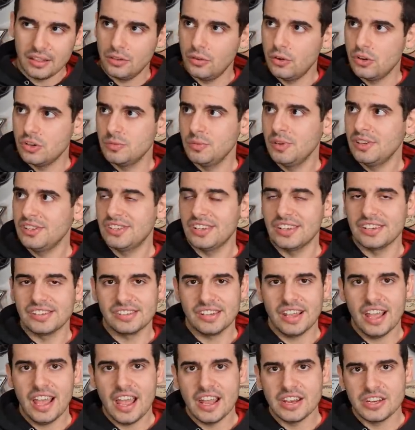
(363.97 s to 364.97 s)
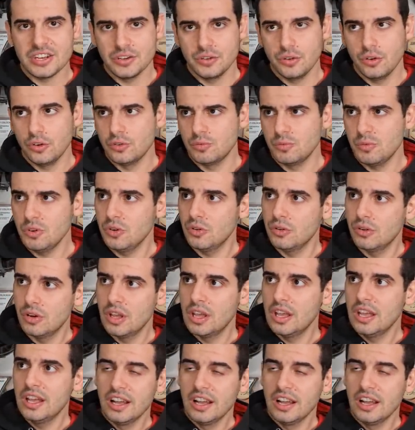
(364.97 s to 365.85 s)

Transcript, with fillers: 2017, 2000,